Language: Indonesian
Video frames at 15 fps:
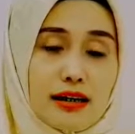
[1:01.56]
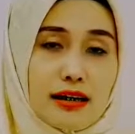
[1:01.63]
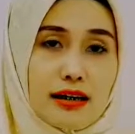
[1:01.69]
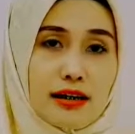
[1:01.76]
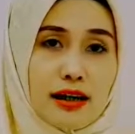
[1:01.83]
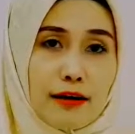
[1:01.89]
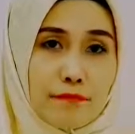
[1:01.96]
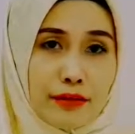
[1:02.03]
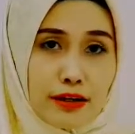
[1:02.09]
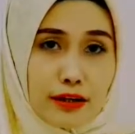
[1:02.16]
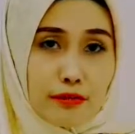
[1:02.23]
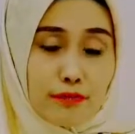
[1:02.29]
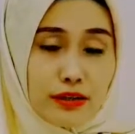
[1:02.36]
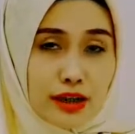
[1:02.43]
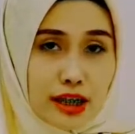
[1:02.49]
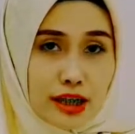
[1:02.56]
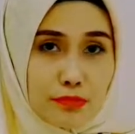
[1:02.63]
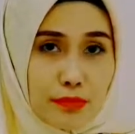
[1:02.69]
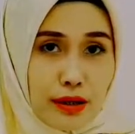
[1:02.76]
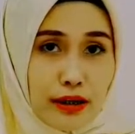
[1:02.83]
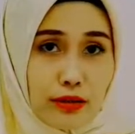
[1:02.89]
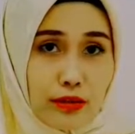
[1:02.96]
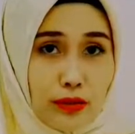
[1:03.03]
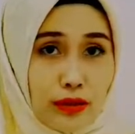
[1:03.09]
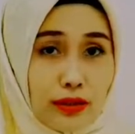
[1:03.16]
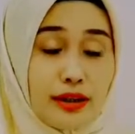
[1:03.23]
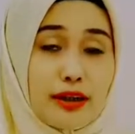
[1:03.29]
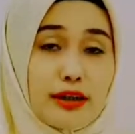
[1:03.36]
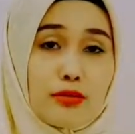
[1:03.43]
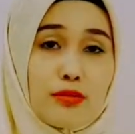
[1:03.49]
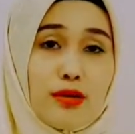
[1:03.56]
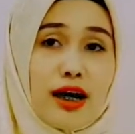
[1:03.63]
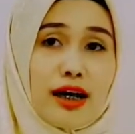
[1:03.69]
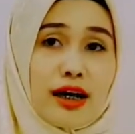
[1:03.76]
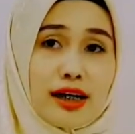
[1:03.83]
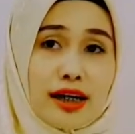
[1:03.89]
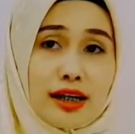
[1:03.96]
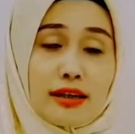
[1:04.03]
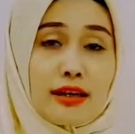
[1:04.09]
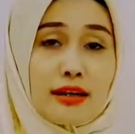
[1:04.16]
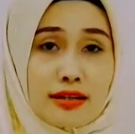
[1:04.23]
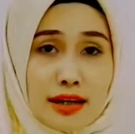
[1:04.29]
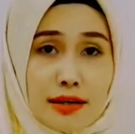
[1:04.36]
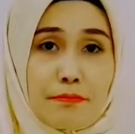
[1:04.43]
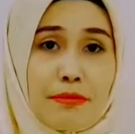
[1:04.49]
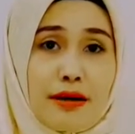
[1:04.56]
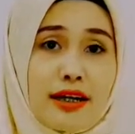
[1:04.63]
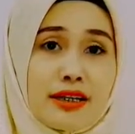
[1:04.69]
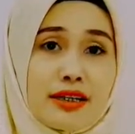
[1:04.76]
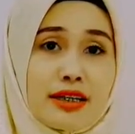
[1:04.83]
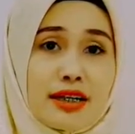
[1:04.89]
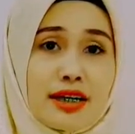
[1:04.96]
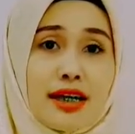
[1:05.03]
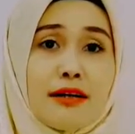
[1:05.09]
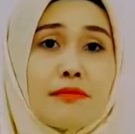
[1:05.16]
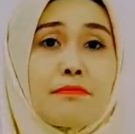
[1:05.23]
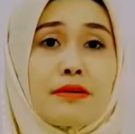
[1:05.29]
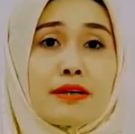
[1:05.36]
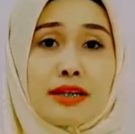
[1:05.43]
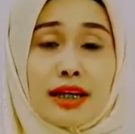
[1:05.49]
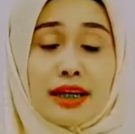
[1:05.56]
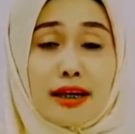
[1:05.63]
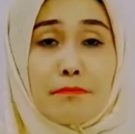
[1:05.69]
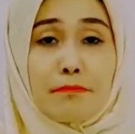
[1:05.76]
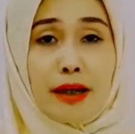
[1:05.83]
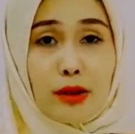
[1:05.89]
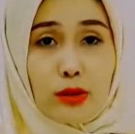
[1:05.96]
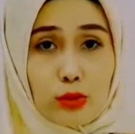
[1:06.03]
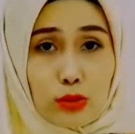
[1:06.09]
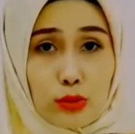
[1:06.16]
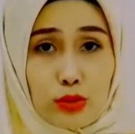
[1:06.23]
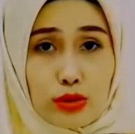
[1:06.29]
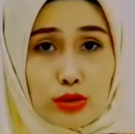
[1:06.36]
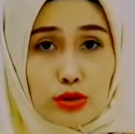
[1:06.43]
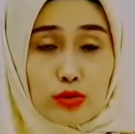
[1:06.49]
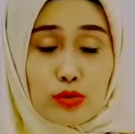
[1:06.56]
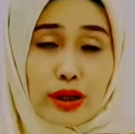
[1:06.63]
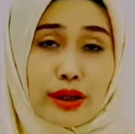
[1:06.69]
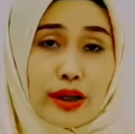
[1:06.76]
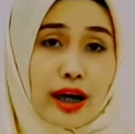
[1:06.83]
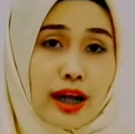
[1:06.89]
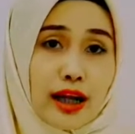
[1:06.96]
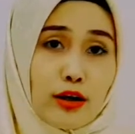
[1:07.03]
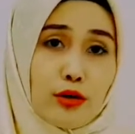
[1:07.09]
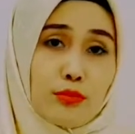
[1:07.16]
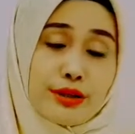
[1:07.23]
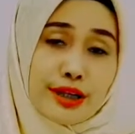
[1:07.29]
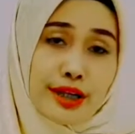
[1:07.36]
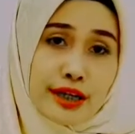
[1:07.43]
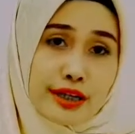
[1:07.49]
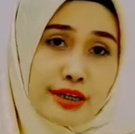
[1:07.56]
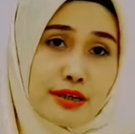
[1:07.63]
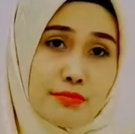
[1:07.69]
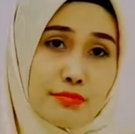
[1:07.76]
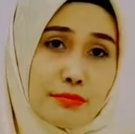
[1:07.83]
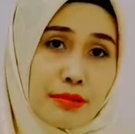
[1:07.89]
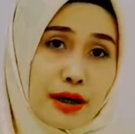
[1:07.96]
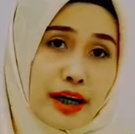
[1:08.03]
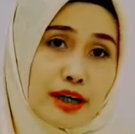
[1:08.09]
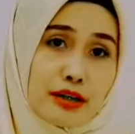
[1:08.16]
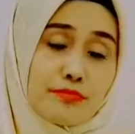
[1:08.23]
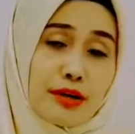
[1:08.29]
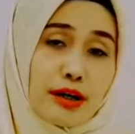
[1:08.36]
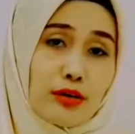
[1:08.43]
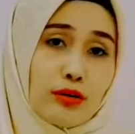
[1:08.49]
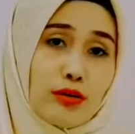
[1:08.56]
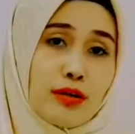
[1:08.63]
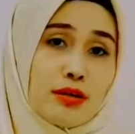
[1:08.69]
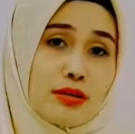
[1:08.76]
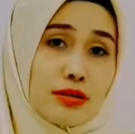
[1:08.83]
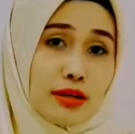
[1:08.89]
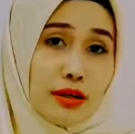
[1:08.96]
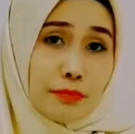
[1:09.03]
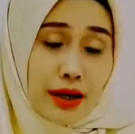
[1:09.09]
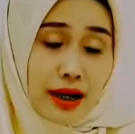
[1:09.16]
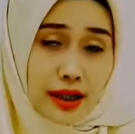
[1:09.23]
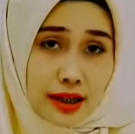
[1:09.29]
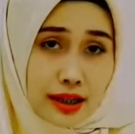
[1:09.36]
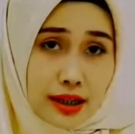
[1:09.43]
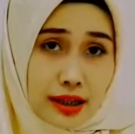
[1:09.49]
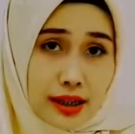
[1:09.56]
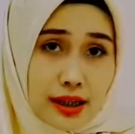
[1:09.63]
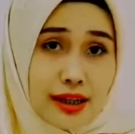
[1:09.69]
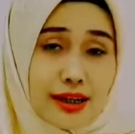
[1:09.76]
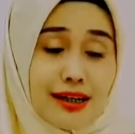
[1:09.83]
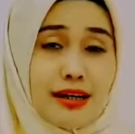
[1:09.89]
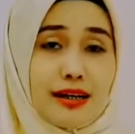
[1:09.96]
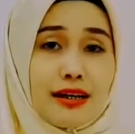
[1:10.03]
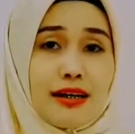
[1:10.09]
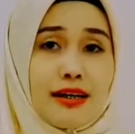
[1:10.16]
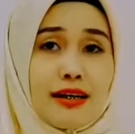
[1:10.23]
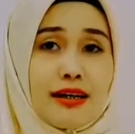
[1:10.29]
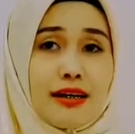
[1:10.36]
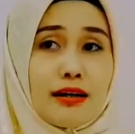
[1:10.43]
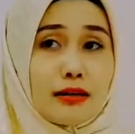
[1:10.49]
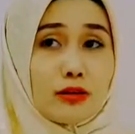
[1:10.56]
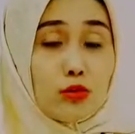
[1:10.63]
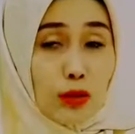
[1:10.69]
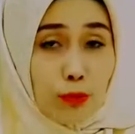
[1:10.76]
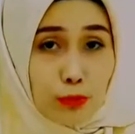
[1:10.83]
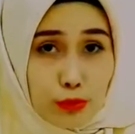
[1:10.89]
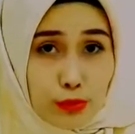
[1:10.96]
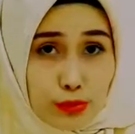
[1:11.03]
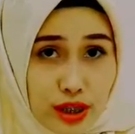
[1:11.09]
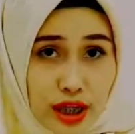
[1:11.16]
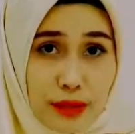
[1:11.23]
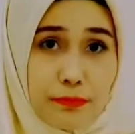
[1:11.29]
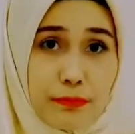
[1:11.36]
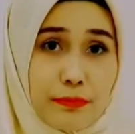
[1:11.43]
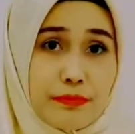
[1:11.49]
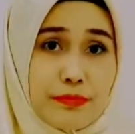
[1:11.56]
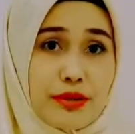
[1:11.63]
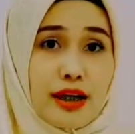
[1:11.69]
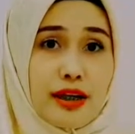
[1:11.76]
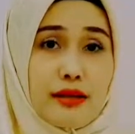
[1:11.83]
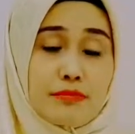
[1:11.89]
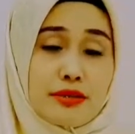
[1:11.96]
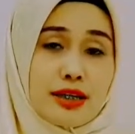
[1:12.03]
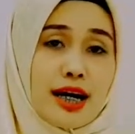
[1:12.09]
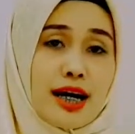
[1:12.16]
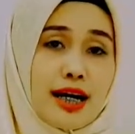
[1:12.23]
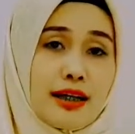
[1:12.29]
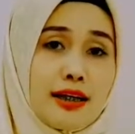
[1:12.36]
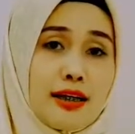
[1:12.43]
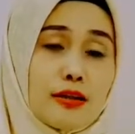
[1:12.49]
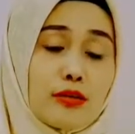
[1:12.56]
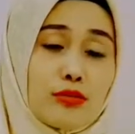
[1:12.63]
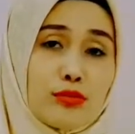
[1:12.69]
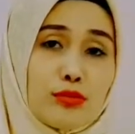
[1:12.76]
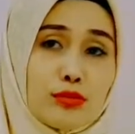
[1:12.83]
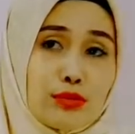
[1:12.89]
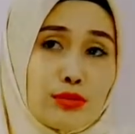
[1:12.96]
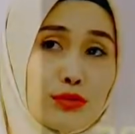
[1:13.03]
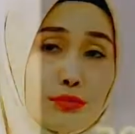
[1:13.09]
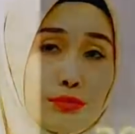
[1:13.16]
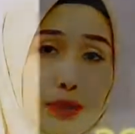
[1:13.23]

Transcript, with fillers: e, efektivitas spine cord itu akan tercapai jika pasiennya patuh sesuai dengan rekomendasi memakai spine cord setiap hari e, eh, 20 jam dalam sehari itu untuk